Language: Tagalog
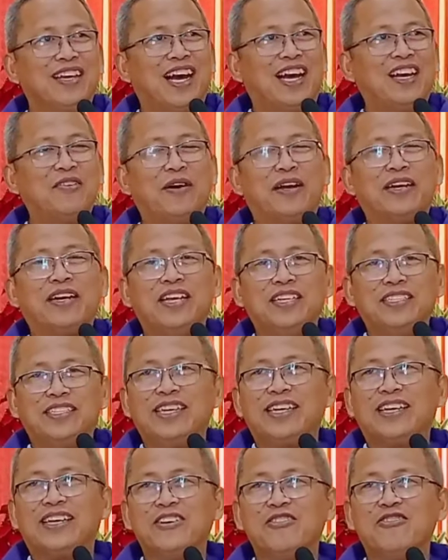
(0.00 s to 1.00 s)
Ano man,
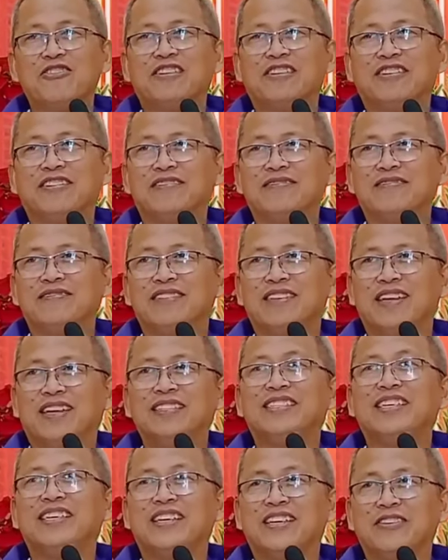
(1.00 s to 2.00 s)
insecure.
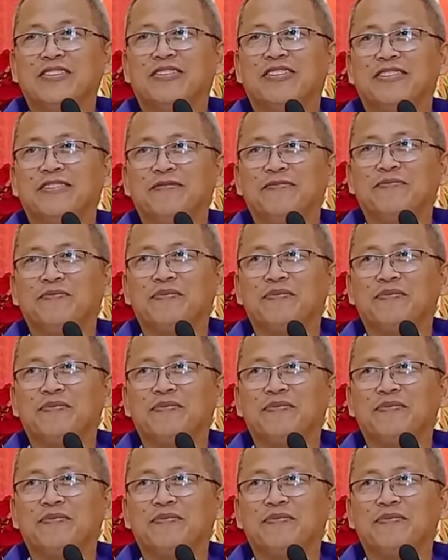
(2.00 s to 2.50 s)
Insecure.